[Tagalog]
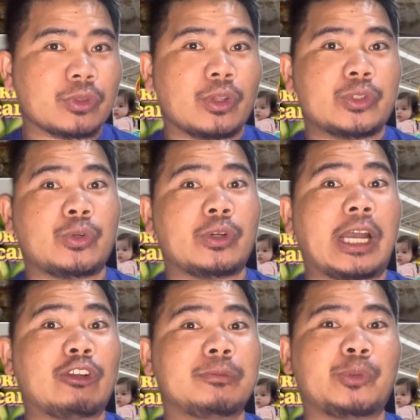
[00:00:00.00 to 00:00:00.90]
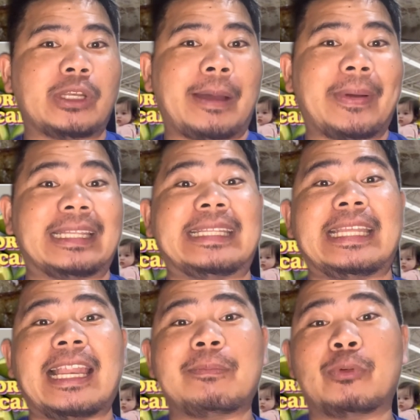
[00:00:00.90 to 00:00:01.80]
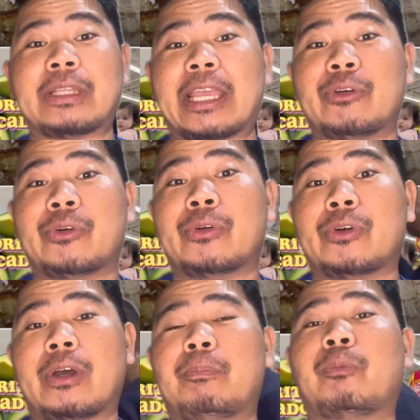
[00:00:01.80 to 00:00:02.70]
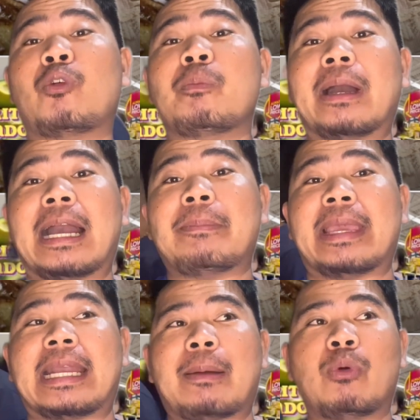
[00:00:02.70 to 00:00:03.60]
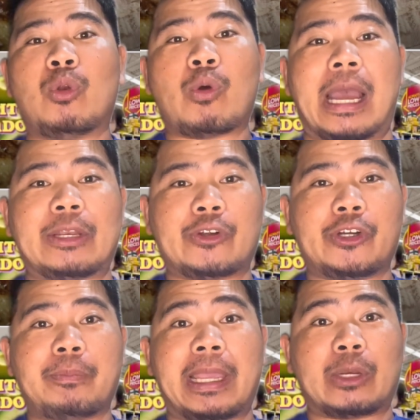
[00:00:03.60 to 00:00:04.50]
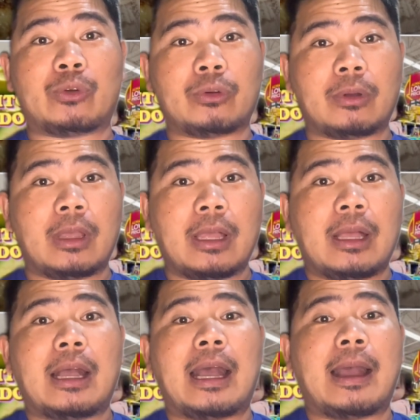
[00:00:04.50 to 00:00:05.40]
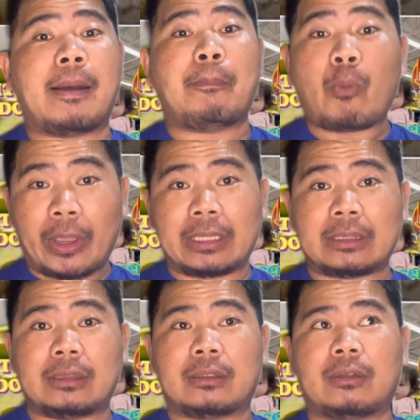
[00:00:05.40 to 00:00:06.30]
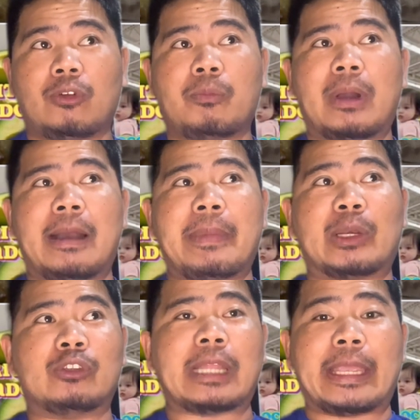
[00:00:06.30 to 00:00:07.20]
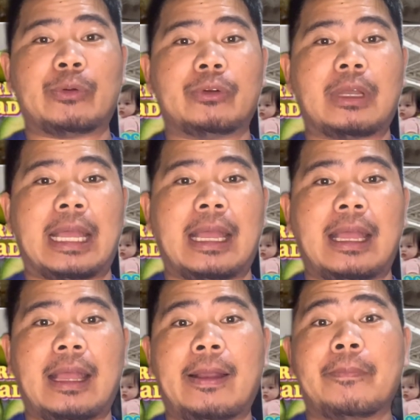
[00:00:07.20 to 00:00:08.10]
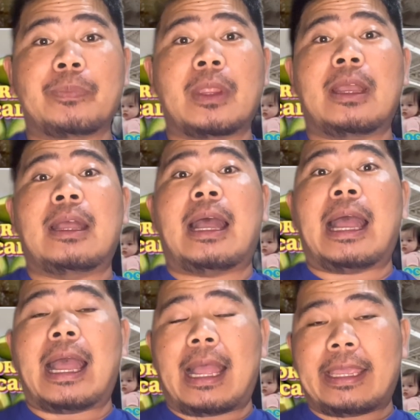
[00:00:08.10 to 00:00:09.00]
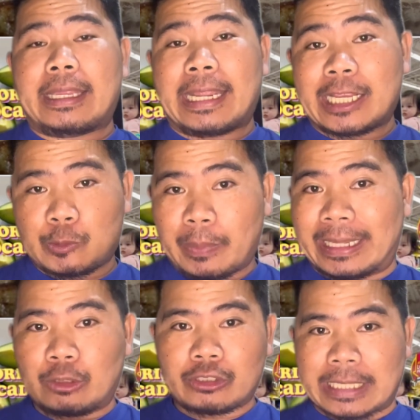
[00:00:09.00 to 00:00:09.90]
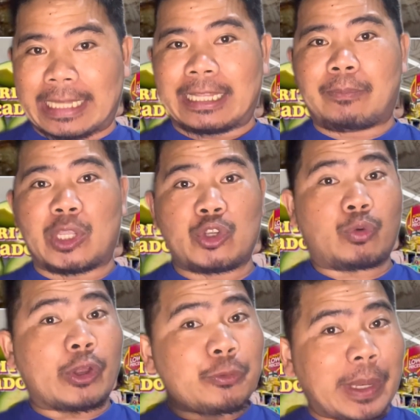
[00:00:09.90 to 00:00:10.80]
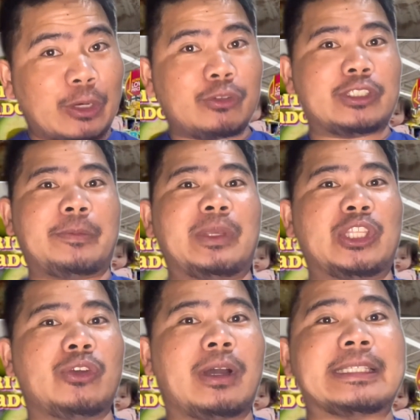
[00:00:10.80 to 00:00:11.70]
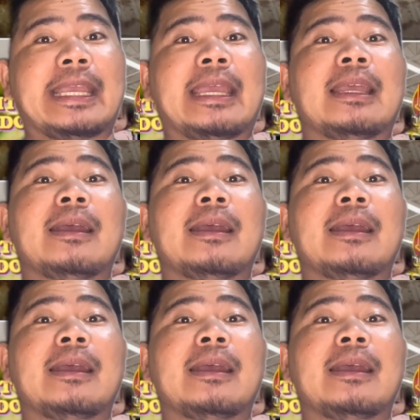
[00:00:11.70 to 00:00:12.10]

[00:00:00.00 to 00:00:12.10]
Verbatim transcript: So, ganun po dapat. Hindi lang po tayo, kumbaga may kabuluhan or mayroong uh, ah, point. Kumbaga meron tayong uh, ini-explain doon sa ating video kung ano meron doon sa video. Kasi